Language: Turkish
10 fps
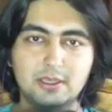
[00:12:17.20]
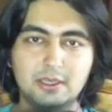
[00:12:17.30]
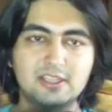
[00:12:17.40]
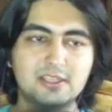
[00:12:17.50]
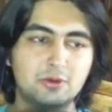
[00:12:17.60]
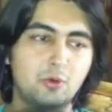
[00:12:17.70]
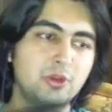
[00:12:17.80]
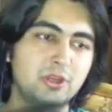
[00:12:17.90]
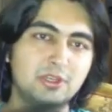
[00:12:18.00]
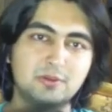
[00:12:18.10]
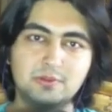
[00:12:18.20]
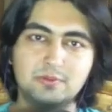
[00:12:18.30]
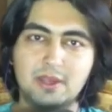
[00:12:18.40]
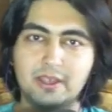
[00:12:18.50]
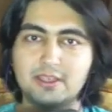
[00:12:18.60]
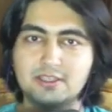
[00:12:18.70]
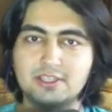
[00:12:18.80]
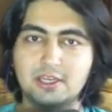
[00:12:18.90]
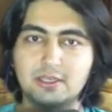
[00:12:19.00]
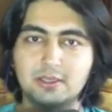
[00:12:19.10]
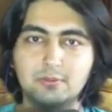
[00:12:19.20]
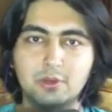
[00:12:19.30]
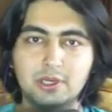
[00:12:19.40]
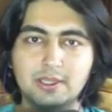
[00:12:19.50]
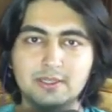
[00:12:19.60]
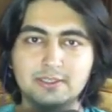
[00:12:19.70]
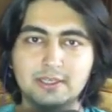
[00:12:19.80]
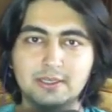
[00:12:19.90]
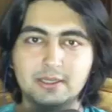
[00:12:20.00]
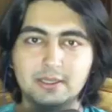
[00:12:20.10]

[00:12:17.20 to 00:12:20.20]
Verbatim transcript: E, keser oynanışımızı bayağı kesecek böyle giderse.